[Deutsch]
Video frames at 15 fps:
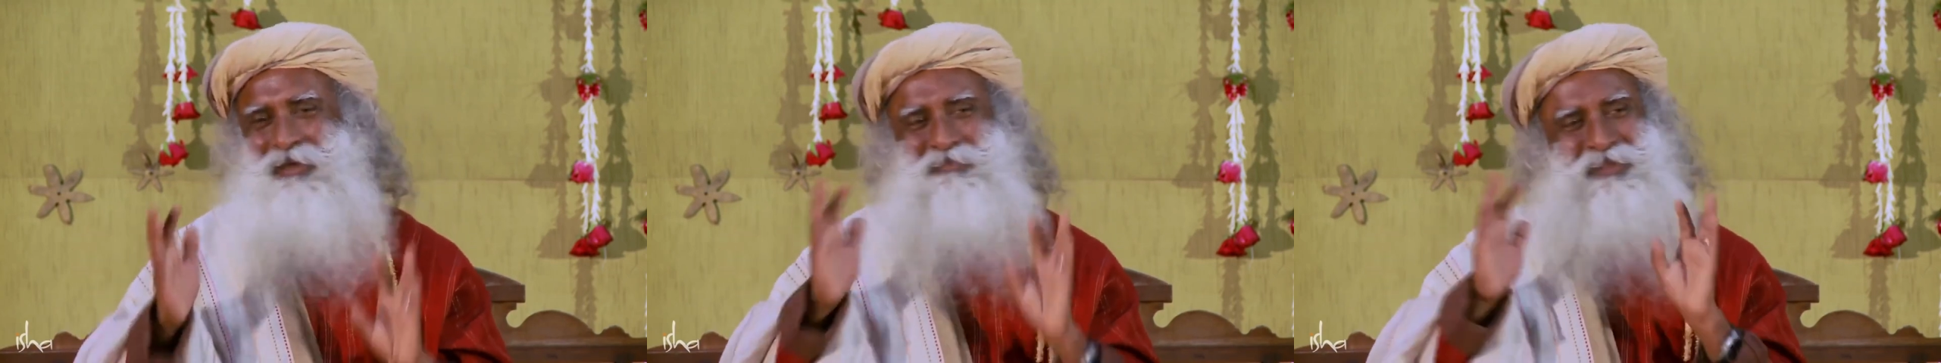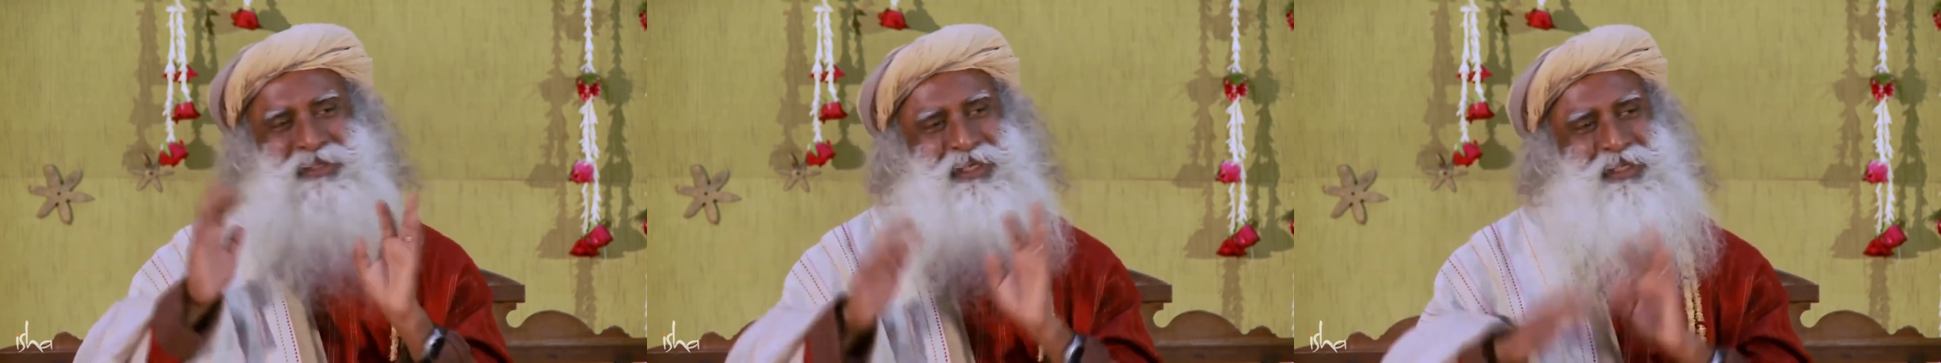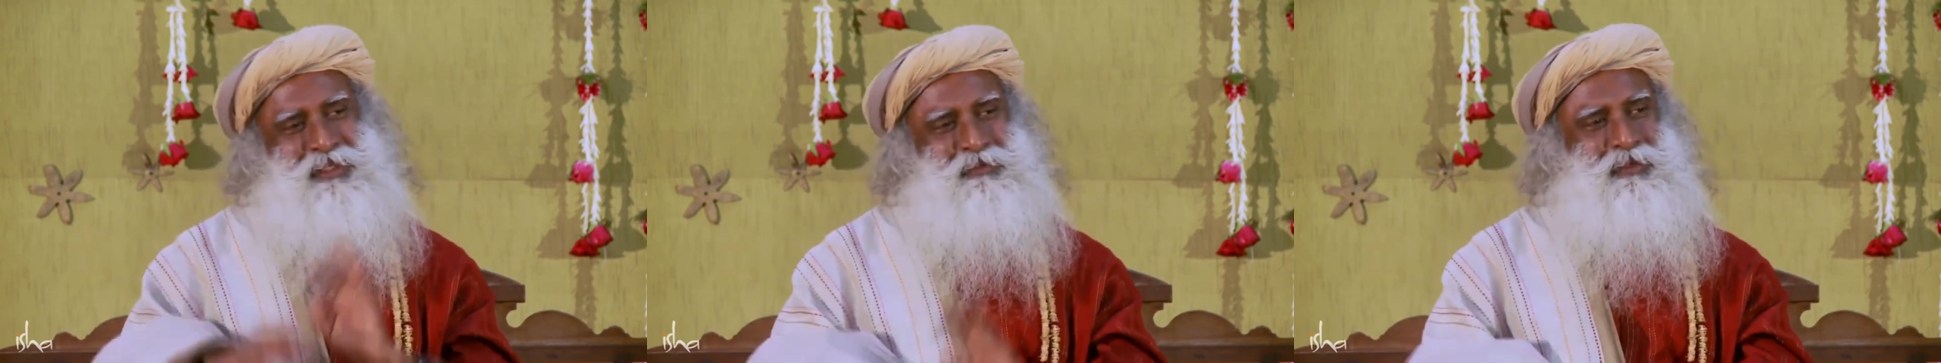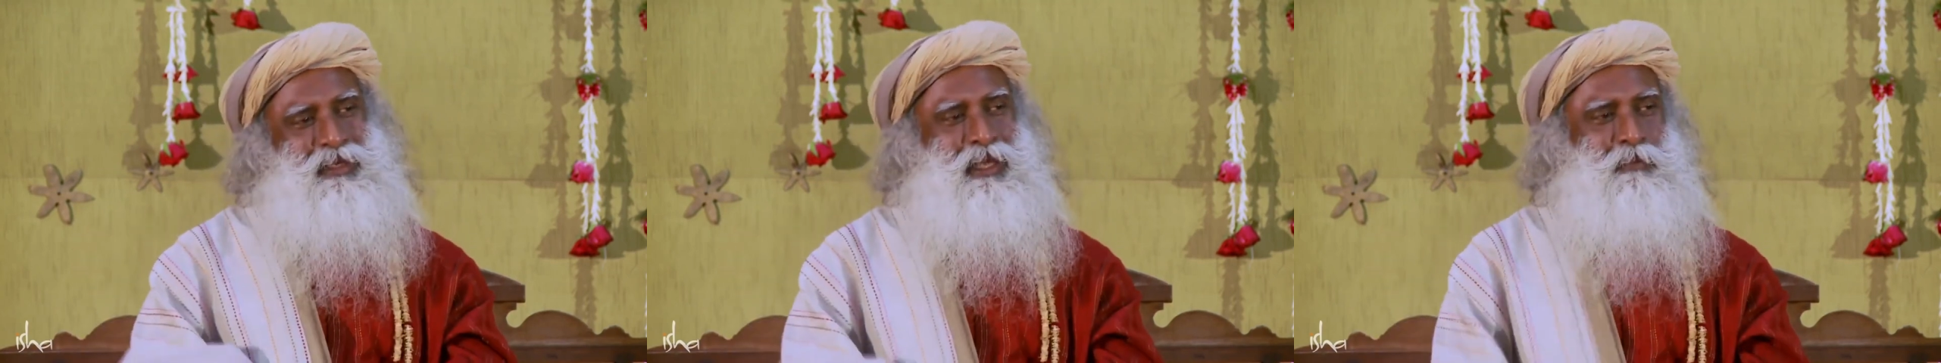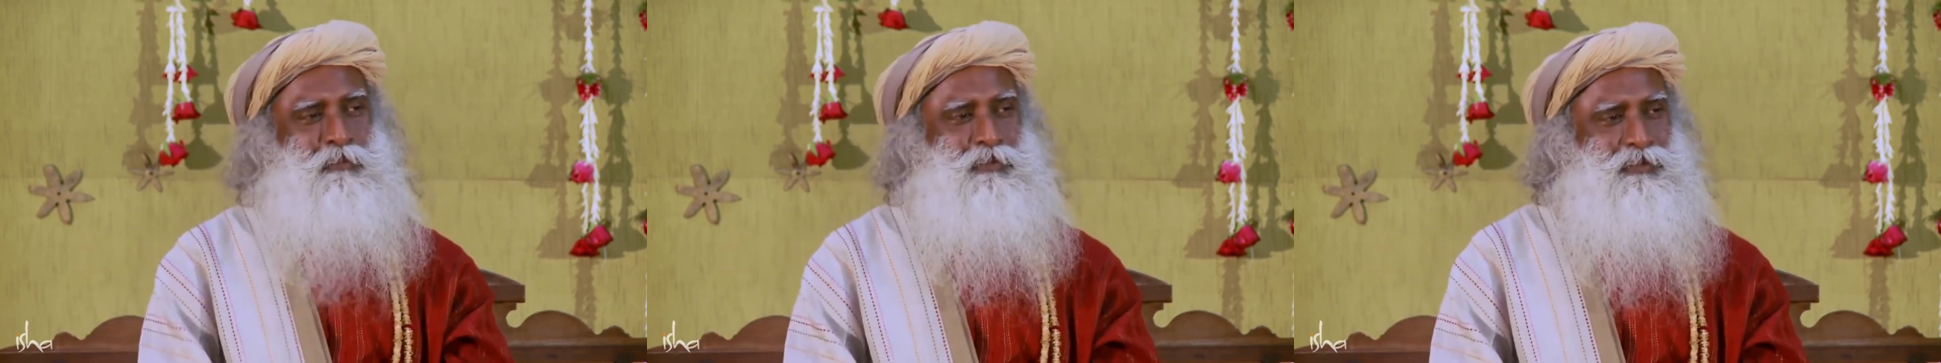wird etwas
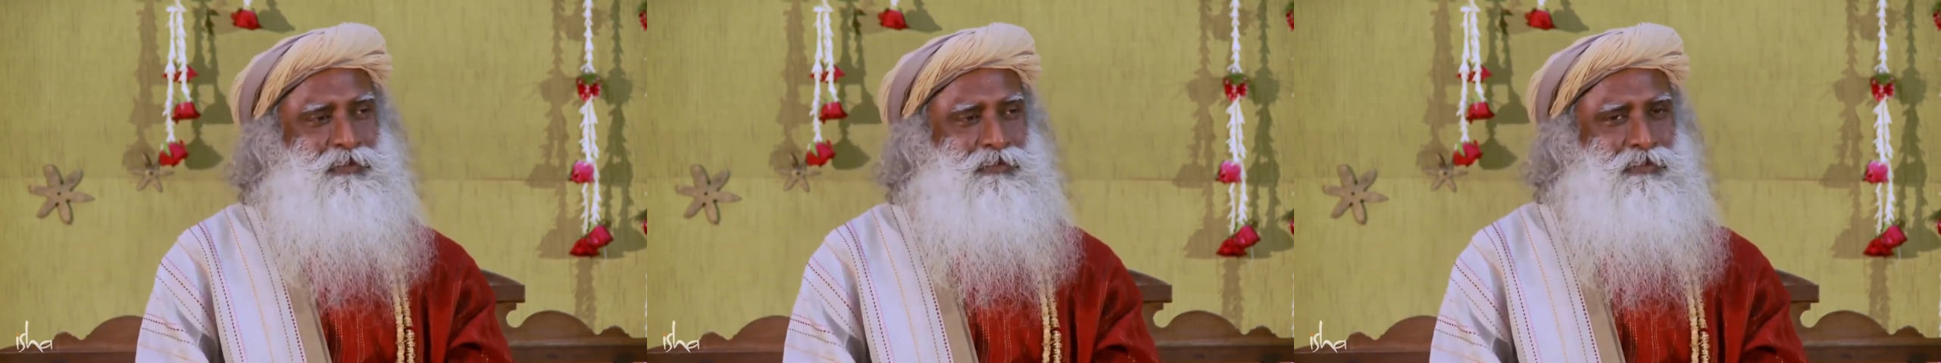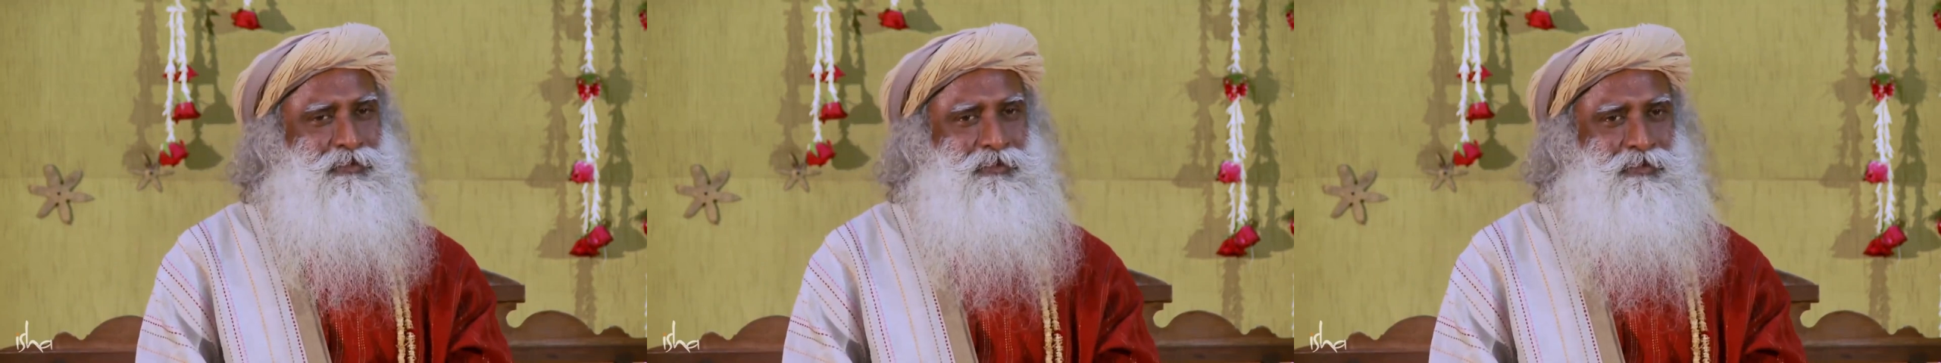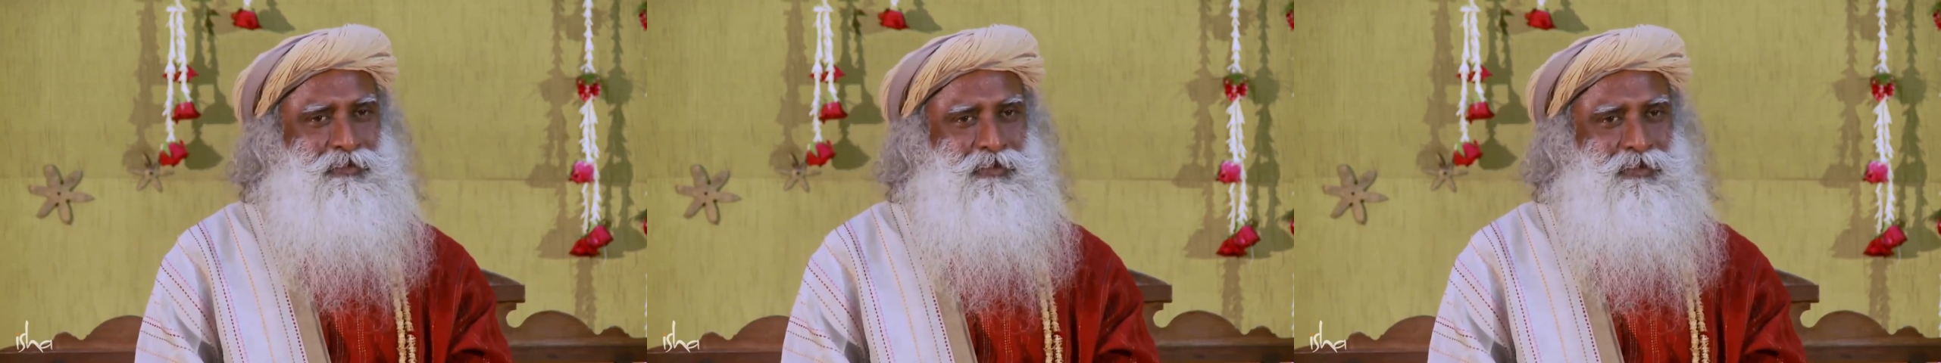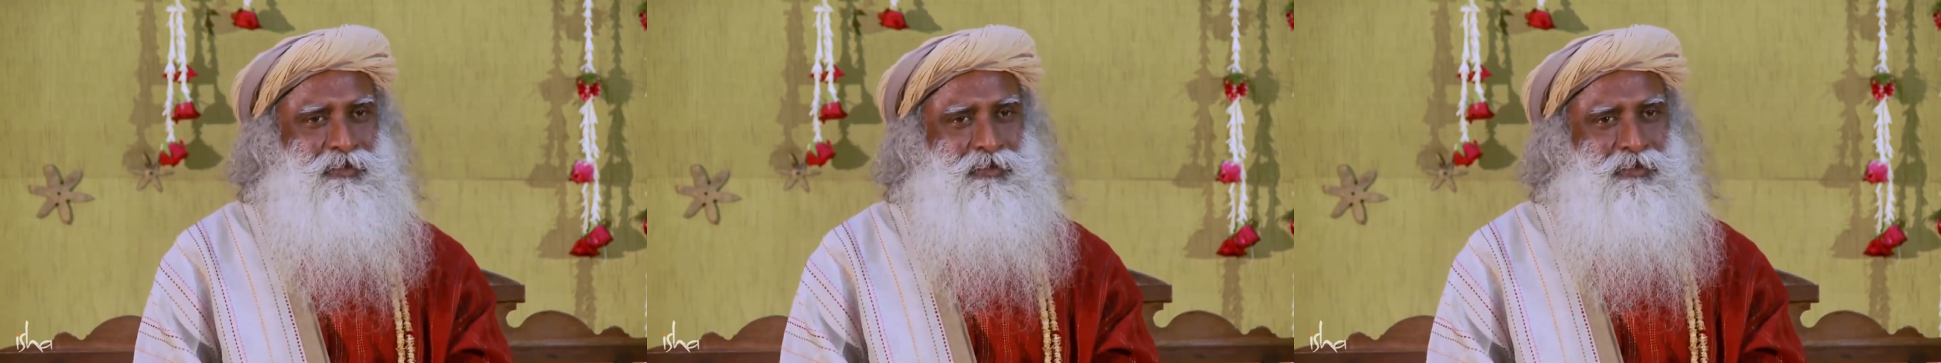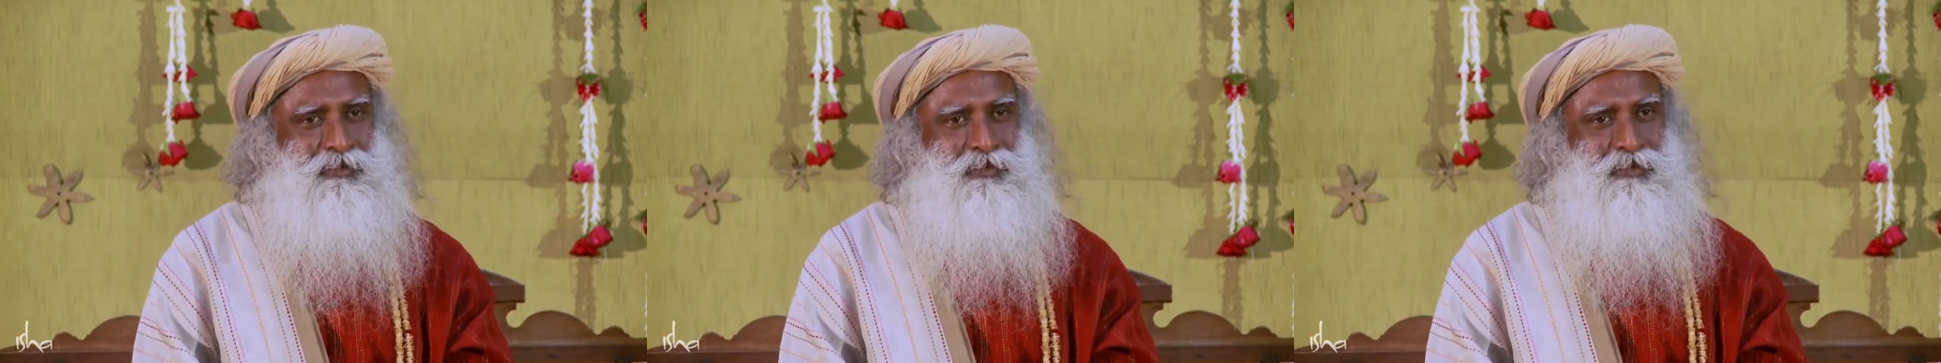anderes passieren.
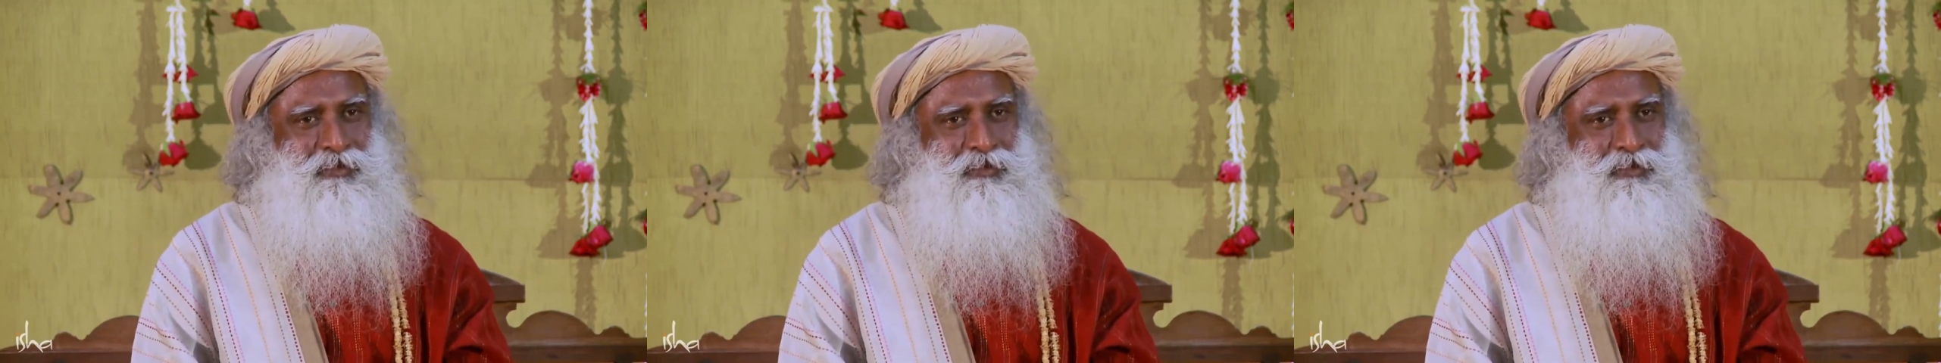